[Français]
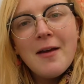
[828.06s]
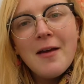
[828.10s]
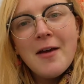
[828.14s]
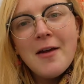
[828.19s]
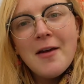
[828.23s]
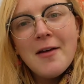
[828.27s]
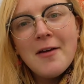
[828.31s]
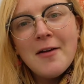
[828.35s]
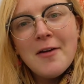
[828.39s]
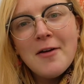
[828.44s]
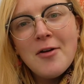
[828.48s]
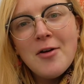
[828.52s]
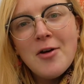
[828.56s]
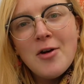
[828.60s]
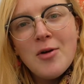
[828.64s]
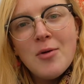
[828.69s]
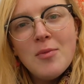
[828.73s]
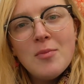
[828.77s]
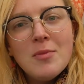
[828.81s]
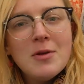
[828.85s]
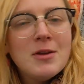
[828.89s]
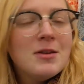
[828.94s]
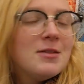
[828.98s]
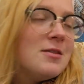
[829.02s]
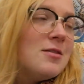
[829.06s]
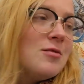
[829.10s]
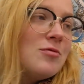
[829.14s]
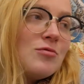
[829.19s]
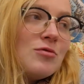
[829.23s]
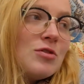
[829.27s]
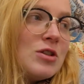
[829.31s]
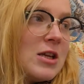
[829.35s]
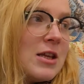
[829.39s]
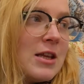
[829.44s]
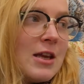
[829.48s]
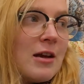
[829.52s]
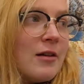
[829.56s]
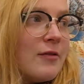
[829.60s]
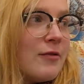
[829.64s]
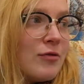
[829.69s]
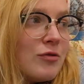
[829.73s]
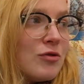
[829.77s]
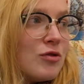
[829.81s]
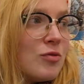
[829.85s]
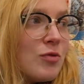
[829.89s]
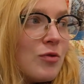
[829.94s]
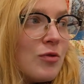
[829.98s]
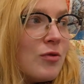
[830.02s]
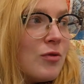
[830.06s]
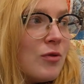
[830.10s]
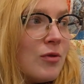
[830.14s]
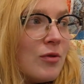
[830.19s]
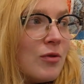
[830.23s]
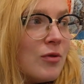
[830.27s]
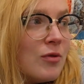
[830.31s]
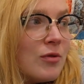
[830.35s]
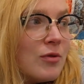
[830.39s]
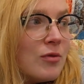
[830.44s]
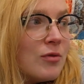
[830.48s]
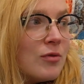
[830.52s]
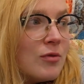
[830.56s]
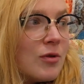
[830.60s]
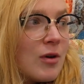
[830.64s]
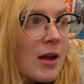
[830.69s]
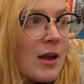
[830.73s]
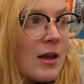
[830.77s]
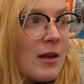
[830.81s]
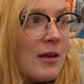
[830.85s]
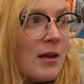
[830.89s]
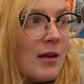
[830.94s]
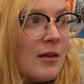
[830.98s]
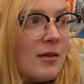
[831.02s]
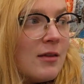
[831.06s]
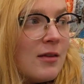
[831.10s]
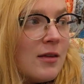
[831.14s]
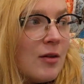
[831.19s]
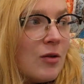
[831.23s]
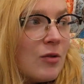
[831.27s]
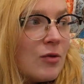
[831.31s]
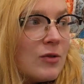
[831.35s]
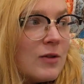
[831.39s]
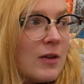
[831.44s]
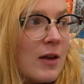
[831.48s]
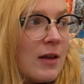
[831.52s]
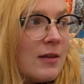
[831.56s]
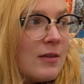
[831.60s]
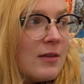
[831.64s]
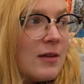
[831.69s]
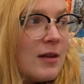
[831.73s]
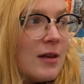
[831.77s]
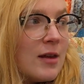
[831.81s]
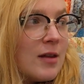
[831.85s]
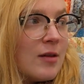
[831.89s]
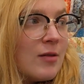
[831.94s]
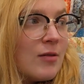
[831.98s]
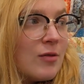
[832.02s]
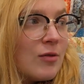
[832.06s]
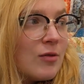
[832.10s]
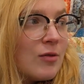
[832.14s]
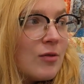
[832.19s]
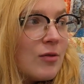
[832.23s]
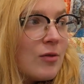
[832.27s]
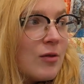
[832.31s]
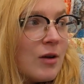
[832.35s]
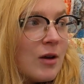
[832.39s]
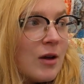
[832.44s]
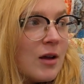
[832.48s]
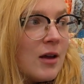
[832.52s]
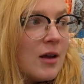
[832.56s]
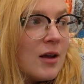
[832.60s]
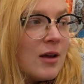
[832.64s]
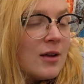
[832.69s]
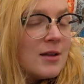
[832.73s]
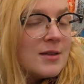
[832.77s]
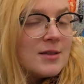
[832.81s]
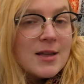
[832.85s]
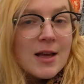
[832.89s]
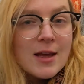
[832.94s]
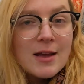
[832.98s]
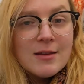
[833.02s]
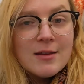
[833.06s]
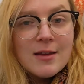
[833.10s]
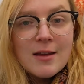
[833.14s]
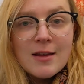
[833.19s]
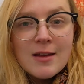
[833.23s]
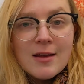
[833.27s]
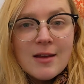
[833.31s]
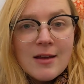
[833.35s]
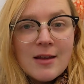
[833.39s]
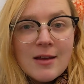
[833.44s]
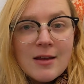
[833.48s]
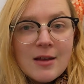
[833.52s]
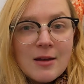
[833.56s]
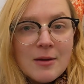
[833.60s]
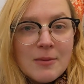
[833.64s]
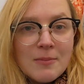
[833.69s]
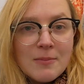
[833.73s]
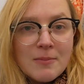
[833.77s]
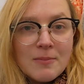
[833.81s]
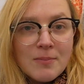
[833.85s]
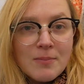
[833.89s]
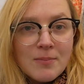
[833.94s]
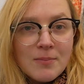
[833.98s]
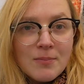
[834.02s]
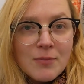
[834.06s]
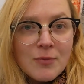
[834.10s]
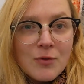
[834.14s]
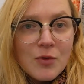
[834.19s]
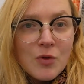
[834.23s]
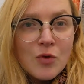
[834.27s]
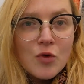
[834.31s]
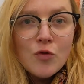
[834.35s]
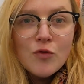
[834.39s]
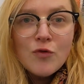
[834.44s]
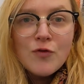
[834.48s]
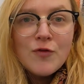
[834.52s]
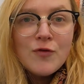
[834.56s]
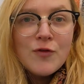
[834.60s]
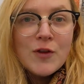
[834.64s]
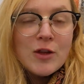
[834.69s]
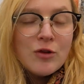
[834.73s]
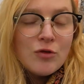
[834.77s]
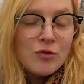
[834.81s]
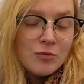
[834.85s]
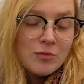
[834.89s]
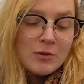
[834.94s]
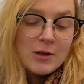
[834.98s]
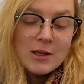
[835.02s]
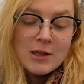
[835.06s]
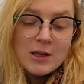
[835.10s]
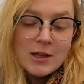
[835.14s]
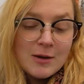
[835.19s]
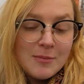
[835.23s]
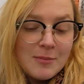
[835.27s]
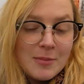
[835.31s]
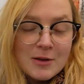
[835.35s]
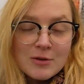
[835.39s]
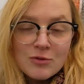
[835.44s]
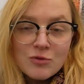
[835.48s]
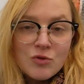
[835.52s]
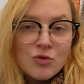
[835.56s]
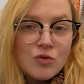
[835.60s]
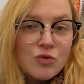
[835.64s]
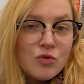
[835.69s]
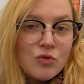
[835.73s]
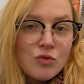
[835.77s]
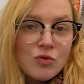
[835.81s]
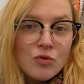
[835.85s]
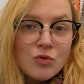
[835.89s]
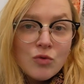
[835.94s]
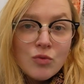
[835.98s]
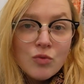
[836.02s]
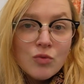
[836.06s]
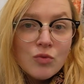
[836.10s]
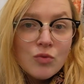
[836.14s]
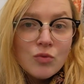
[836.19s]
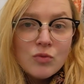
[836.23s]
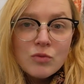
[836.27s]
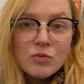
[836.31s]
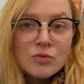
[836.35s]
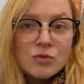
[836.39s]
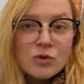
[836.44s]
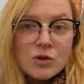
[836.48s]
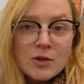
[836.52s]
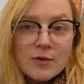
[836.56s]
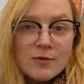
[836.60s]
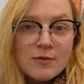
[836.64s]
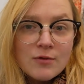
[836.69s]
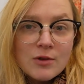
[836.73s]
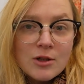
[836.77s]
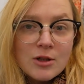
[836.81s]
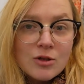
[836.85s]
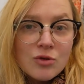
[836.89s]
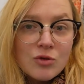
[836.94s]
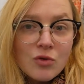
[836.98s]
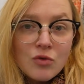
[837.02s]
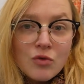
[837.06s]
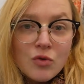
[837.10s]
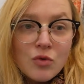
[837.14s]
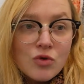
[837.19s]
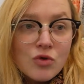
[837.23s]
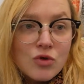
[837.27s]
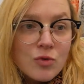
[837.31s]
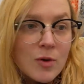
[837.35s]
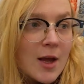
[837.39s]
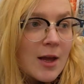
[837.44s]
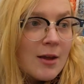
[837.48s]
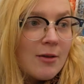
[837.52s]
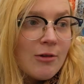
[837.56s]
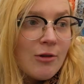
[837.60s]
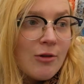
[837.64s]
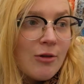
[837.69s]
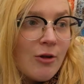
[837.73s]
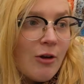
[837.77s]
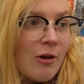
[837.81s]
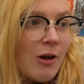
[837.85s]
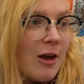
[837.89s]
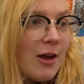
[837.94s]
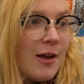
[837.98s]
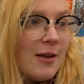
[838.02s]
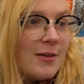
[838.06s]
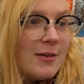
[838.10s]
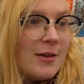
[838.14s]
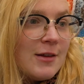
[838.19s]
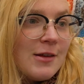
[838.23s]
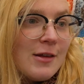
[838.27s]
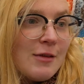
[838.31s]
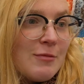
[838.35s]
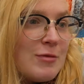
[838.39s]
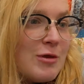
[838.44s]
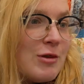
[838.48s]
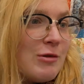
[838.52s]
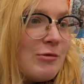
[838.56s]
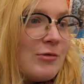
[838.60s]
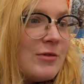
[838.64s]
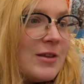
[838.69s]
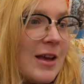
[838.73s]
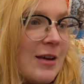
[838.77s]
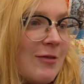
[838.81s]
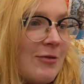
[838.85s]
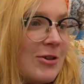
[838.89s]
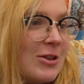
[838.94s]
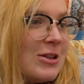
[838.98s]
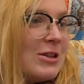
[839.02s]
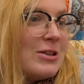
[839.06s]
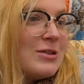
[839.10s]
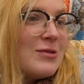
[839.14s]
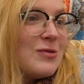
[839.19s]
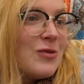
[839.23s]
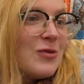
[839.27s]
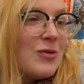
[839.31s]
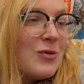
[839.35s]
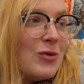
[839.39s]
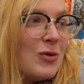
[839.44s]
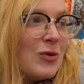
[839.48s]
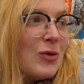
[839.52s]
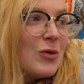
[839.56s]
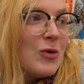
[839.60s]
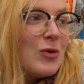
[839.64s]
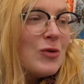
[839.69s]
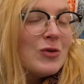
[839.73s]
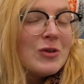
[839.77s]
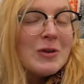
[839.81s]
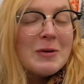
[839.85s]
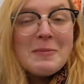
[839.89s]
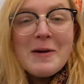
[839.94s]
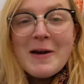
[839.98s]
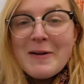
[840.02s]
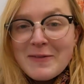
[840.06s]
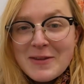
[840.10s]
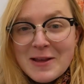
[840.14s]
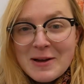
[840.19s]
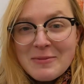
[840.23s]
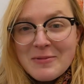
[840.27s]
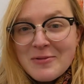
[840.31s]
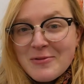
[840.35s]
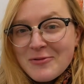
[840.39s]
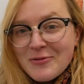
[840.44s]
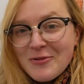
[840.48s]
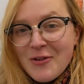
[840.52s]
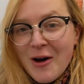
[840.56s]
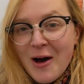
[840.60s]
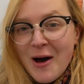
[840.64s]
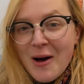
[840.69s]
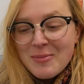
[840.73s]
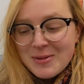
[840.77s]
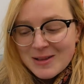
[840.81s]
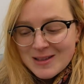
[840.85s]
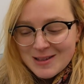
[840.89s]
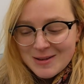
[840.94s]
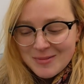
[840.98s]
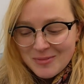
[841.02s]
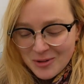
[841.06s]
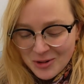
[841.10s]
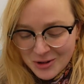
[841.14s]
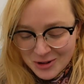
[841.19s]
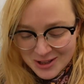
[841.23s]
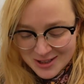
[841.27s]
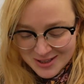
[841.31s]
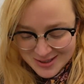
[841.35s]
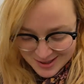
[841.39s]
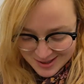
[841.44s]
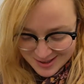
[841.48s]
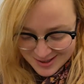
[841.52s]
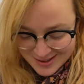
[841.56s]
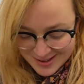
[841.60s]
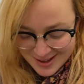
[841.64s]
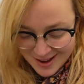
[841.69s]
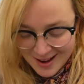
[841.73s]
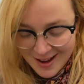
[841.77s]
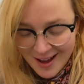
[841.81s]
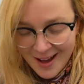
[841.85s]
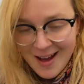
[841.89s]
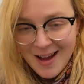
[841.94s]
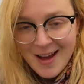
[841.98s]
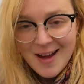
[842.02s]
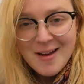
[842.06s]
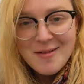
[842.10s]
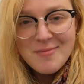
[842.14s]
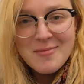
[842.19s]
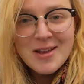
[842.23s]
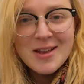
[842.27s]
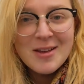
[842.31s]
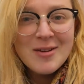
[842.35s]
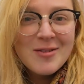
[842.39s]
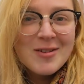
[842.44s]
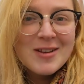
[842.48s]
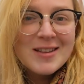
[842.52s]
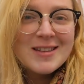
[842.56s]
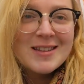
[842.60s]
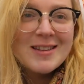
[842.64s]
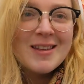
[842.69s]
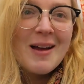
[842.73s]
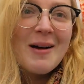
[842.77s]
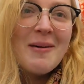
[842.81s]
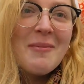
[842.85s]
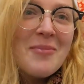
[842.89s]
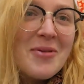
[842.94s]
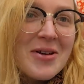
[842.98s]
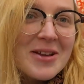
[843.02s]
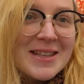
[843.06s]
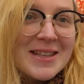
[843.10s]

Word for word: Euh, mais sinon génial, franchement euh, rien à dire, ça a été ça a été vite oublié parce que j'ai vu des gens trop chouettes. Euh, c'était mignon, il y avait des gens euh, qui n'osaient pas venir me voir parce qu'ils me connaissent Instagram et qu'ils étaient un peu